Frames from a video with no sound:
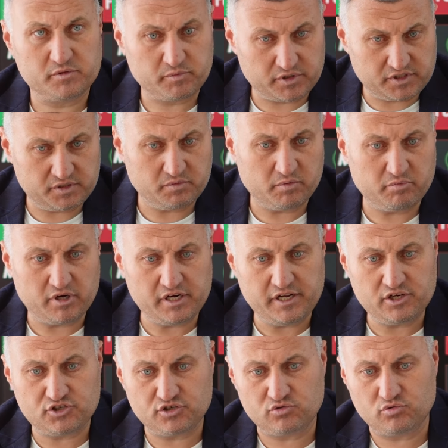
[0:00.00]
Спасибо
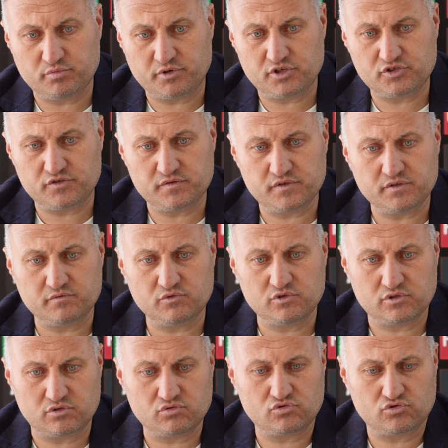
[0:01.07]
болельщику прежде всего
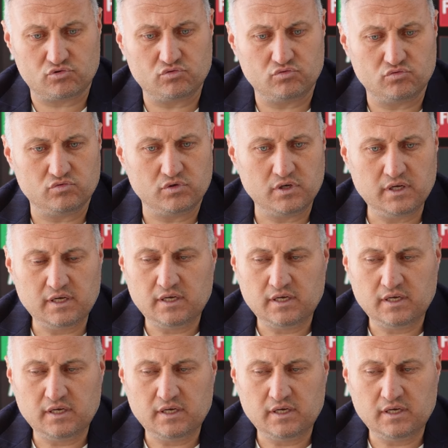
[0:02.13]
за то, что ну,